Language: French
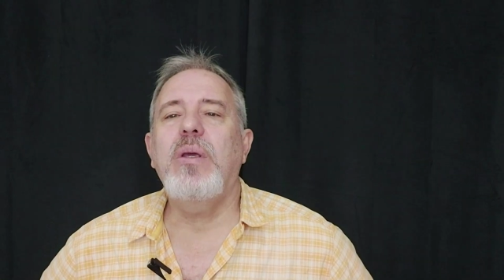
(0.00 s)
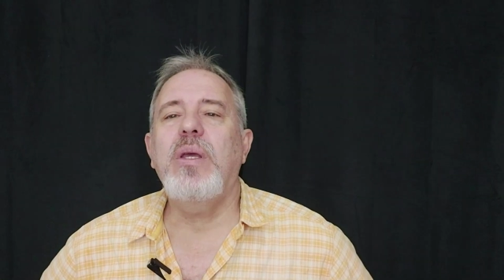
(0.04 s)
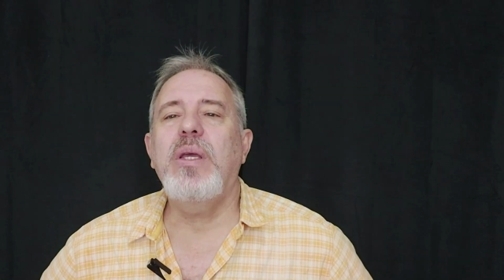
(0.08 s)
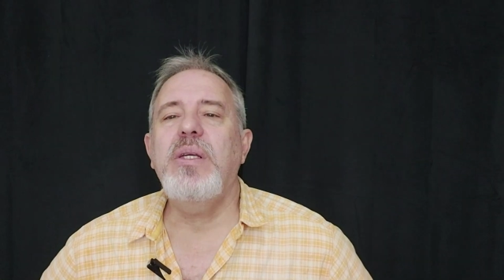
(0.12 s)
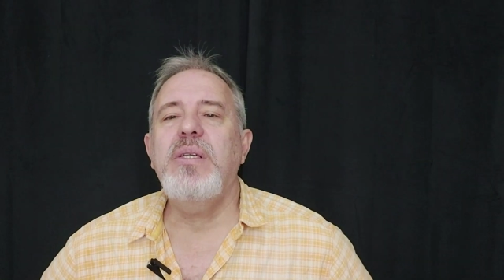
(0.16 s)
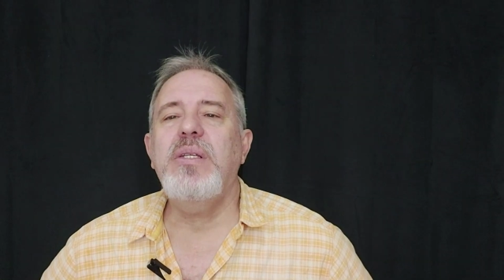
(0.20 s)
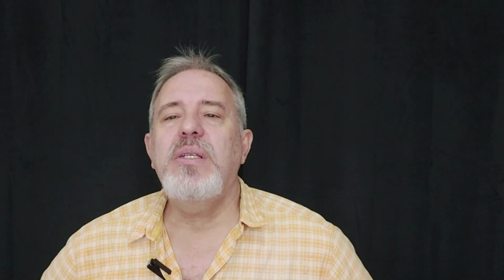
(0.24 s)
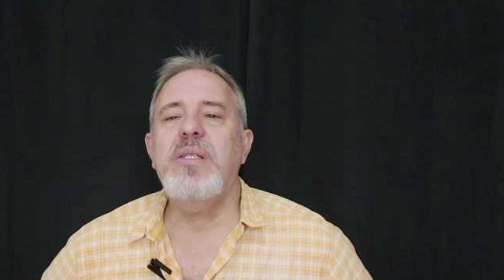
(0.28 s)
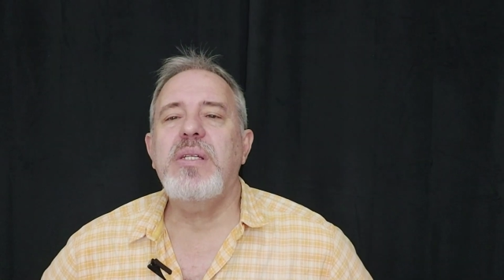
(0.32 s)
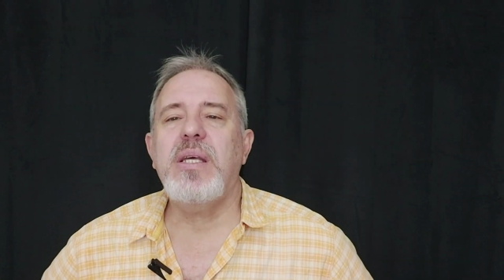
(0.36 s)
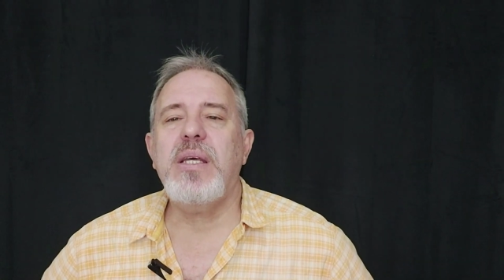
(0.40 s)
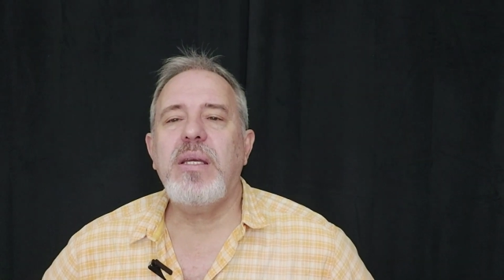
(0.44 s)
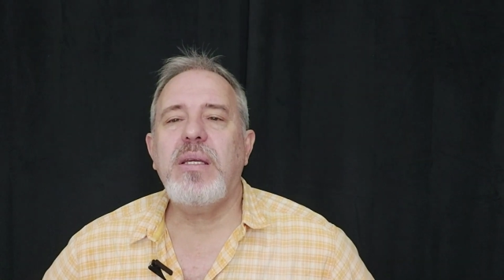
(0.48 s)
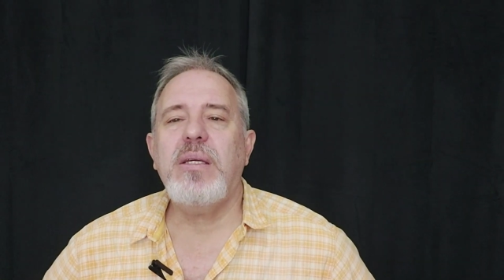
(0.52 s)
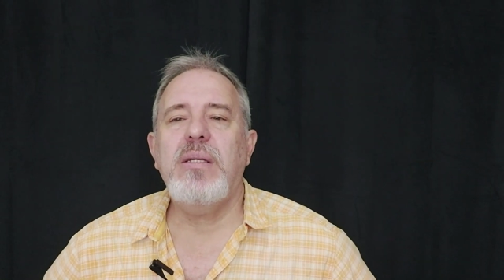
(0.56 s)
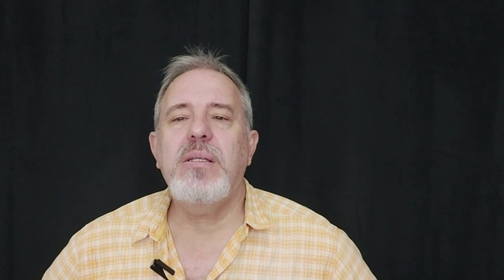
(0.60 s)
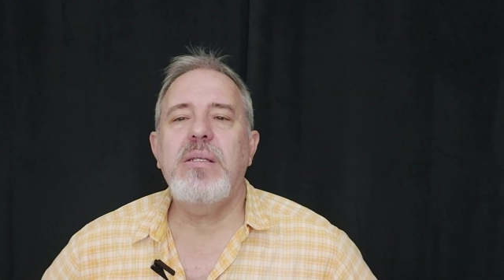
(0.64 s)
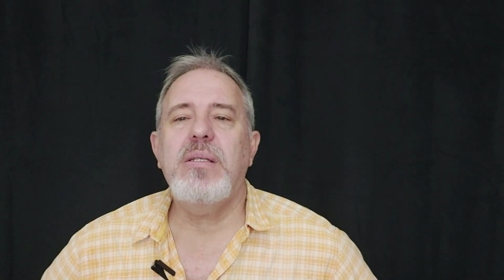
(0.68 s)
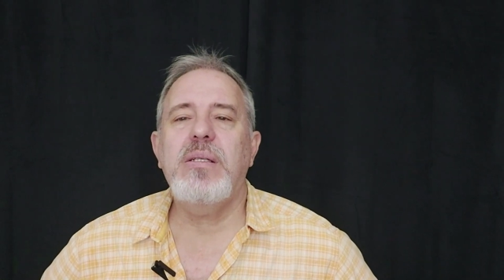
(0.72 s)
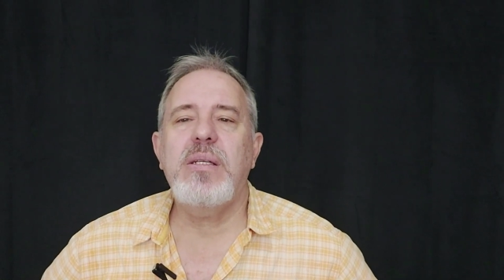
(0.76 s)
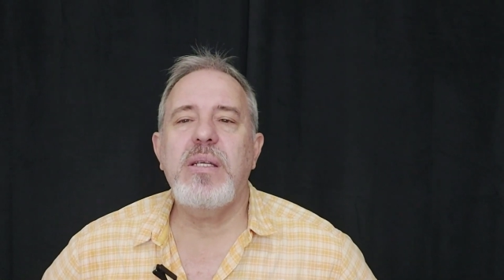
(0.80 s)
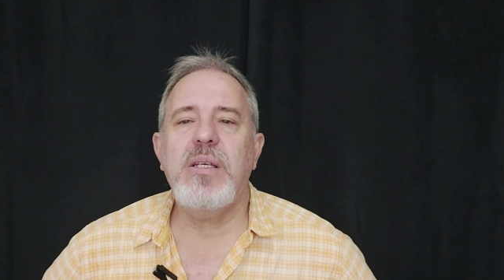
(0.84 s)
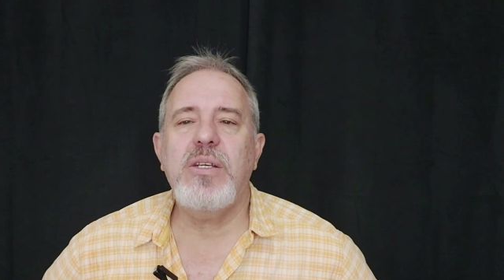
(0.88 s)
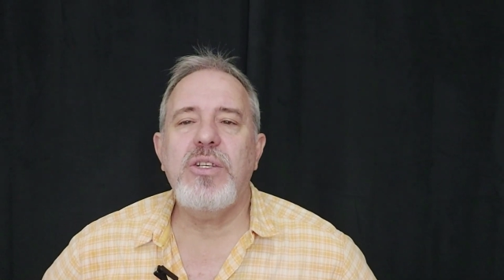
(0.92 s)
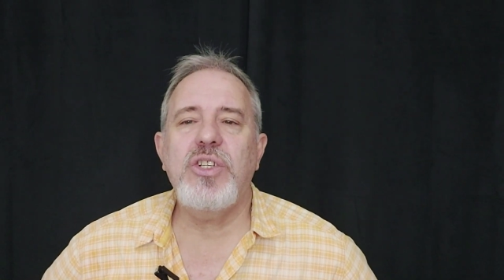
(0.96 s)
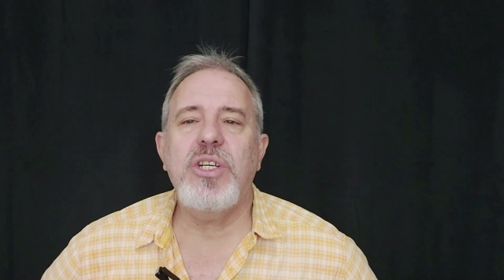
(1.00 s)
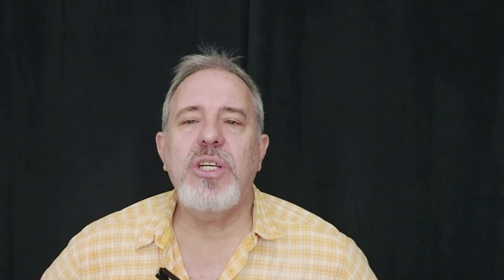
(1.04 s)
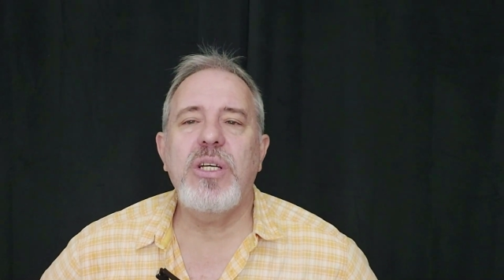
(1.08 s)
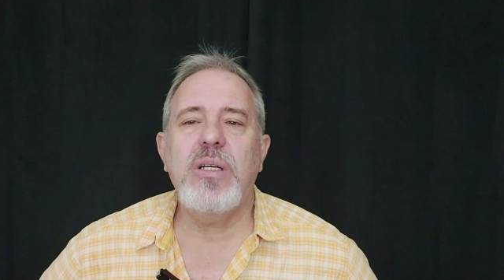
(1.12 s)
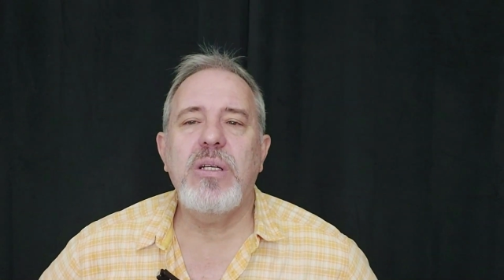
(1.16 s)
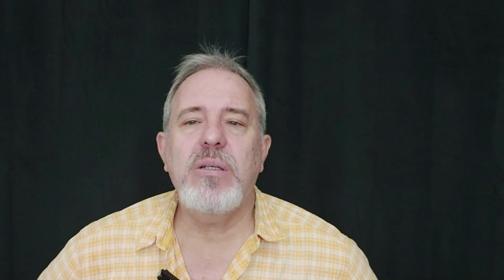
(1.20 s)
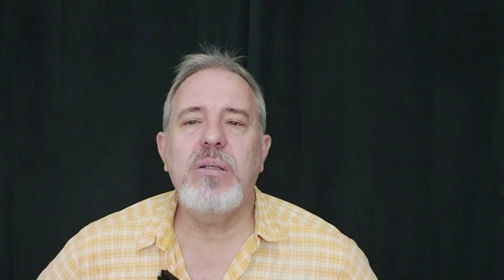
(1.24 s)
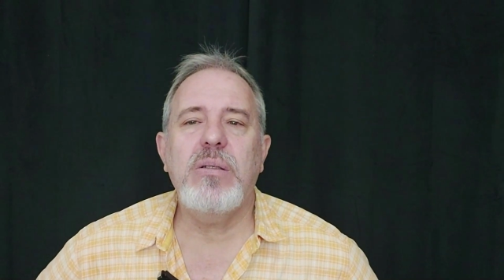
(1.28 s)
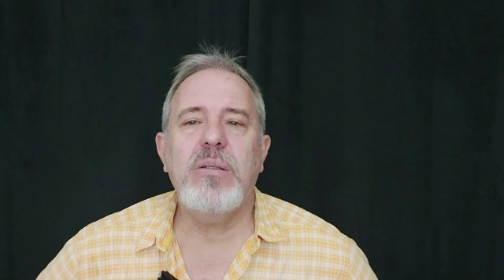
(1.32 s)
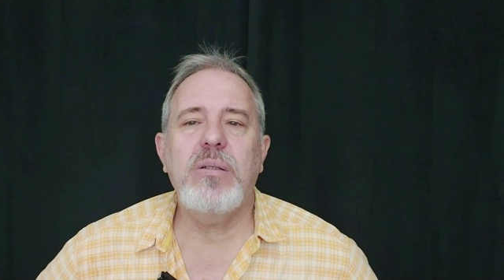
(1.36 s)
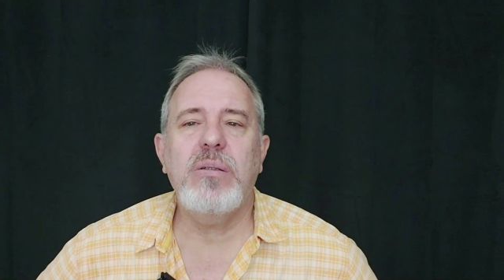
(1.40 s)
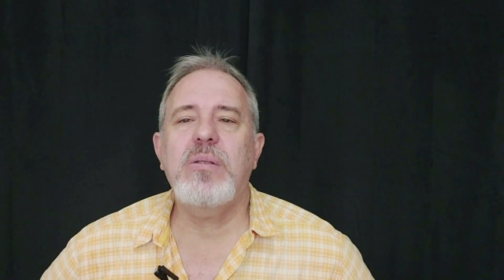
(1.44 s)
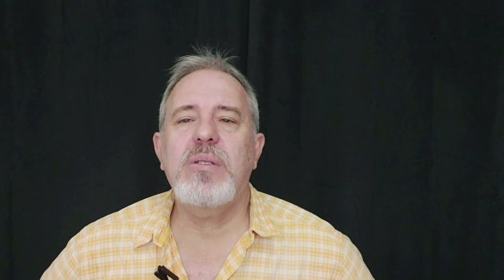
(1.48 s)
Et ils disaient que ces
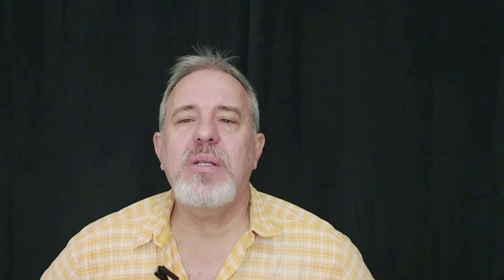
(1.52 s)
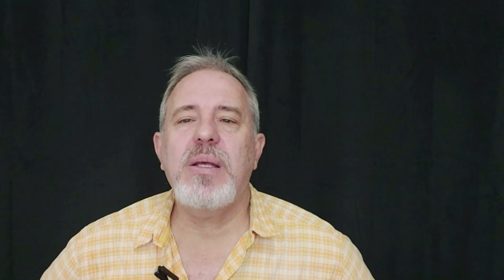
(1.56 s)
chiens